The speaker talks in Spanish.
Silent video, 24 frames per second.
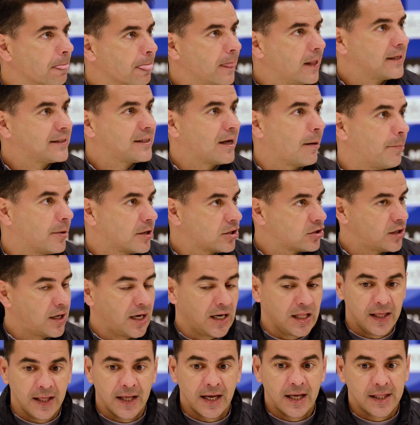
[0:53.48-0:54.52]
Esa
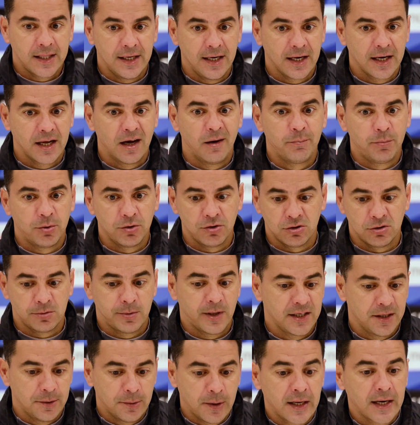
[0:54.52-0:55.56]
personalidad en el campo nos va
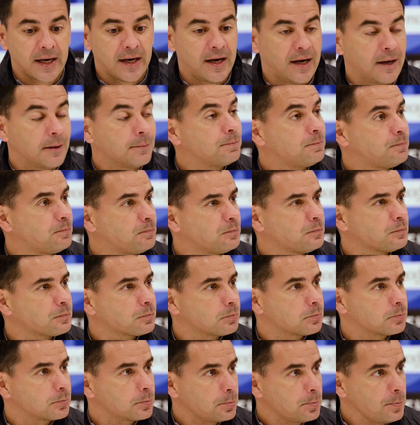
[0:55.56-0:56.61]
a llevar a,
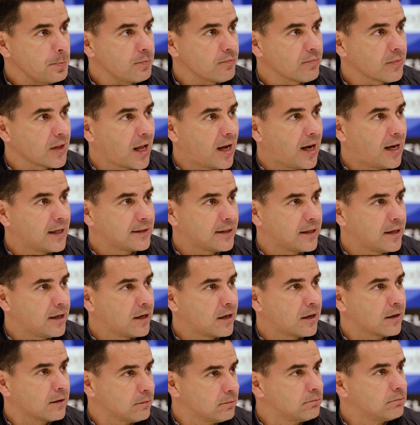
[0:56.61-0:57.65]
a
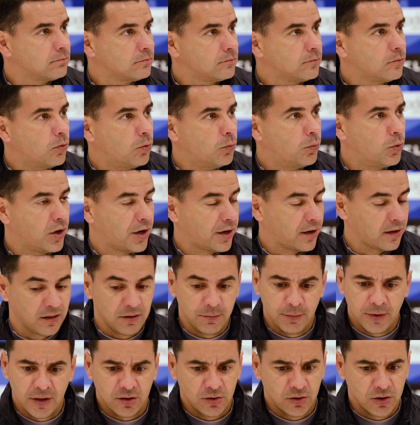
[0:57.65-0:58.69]
tener un buen
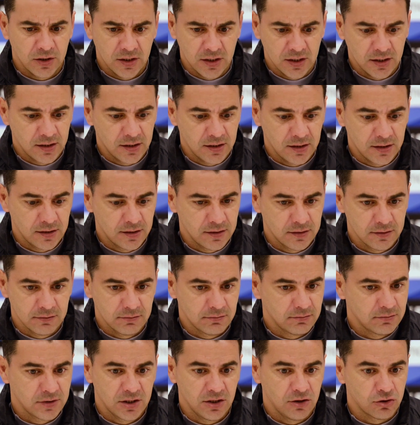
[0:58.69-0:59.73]
rendimiento y
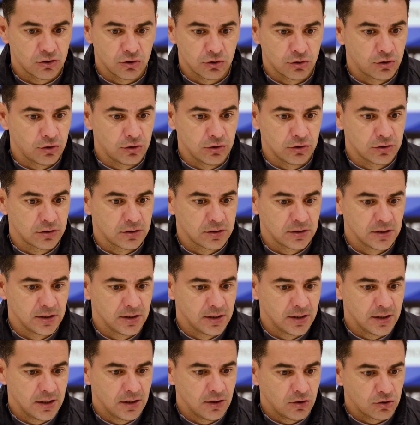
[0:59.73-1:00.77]
si nosotros
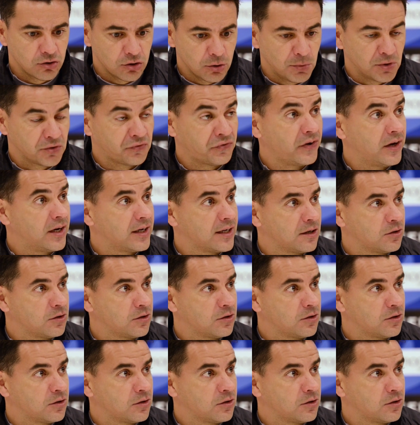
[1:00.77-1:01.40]
somos fieles a